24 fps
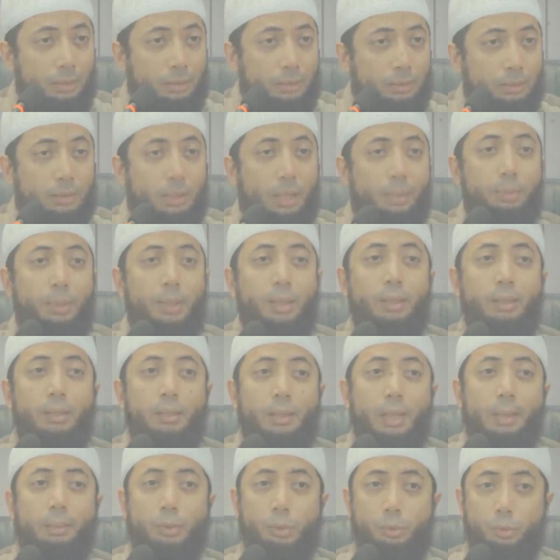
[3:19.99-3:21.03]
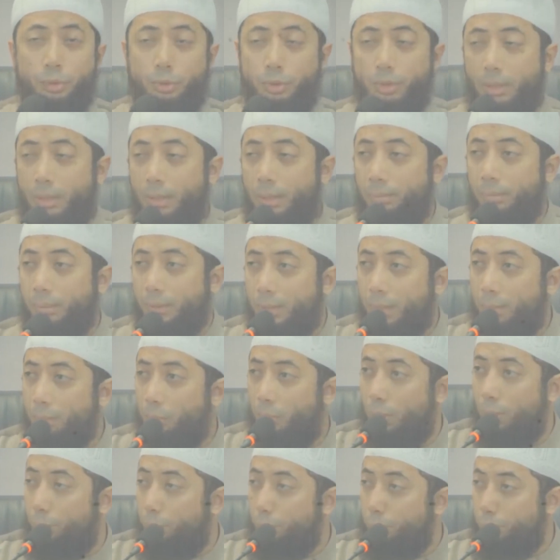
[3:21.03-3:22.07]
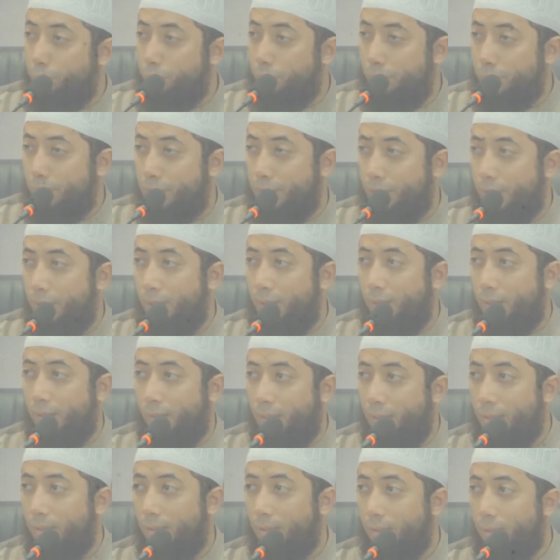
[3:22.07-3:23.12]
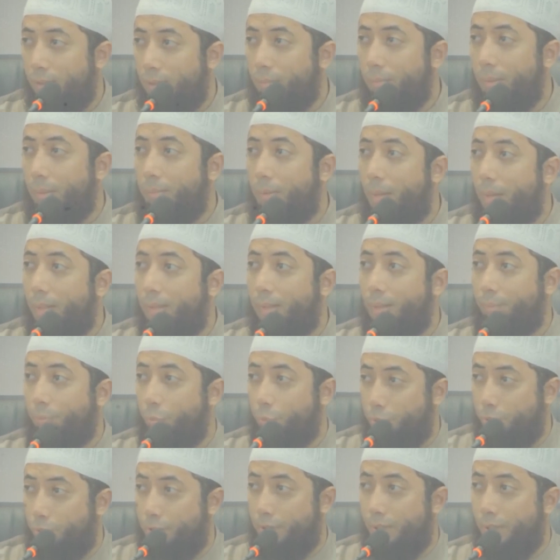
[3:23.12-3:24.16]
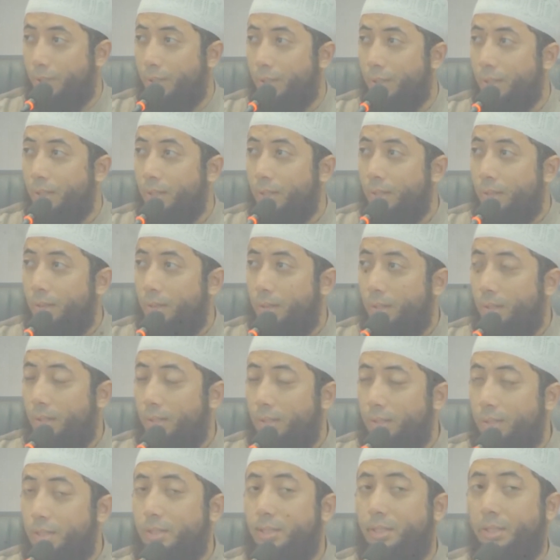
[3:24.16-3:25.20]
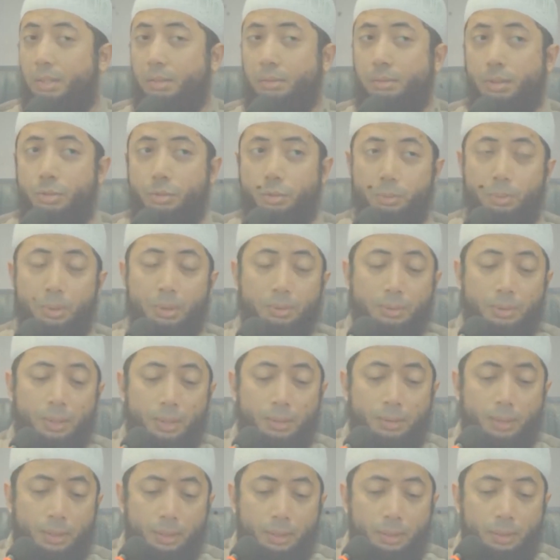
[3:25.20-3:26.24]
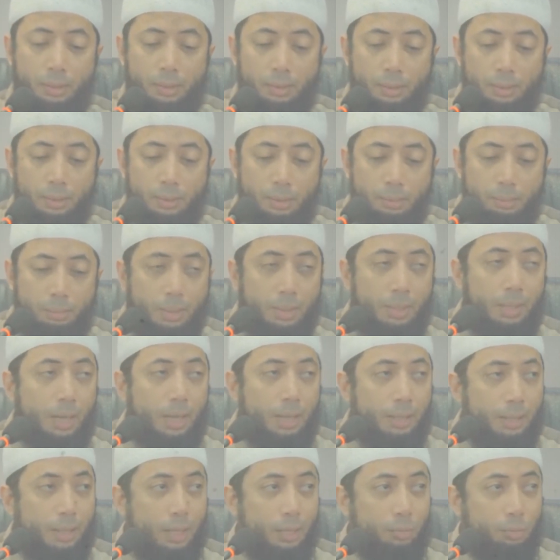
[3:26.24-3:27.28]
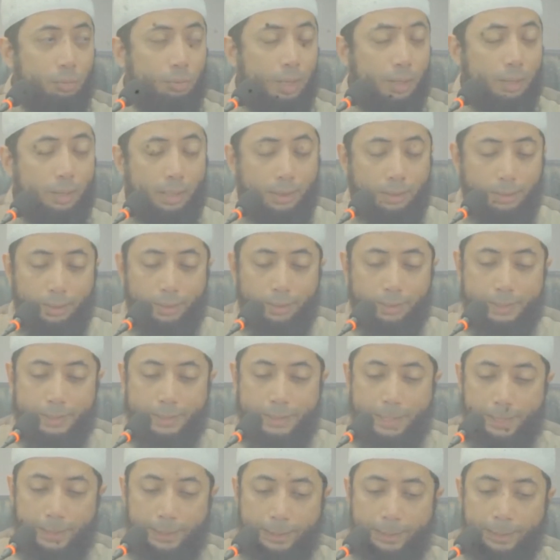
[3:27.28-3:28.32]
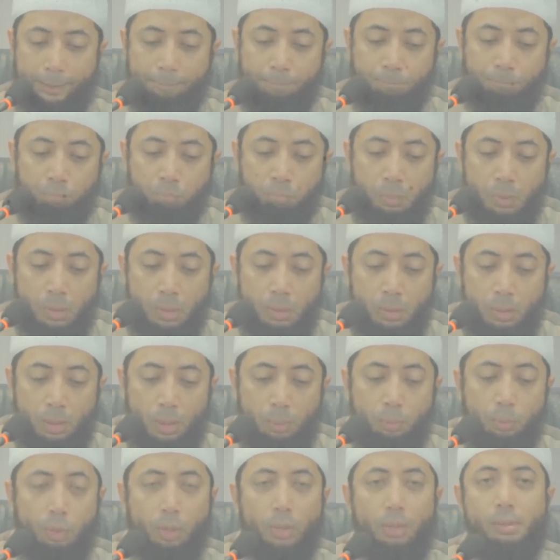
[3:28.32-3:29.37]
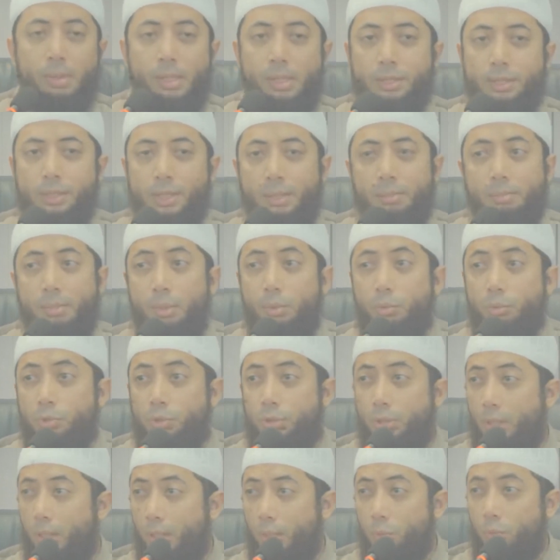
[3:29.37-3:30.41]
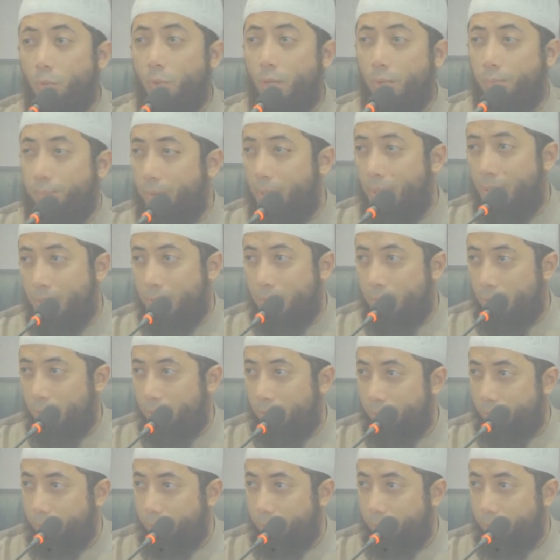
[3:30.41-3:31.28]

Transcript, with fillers: tetapi Nabi SAW tetap walaupun cucu kesekian adalah lebih baik di posisi ya di sisi Allah SWT dari pada ayah atau kakeknya kesekian ini. Ibrahim alaihissalam manusia yang luar biasa,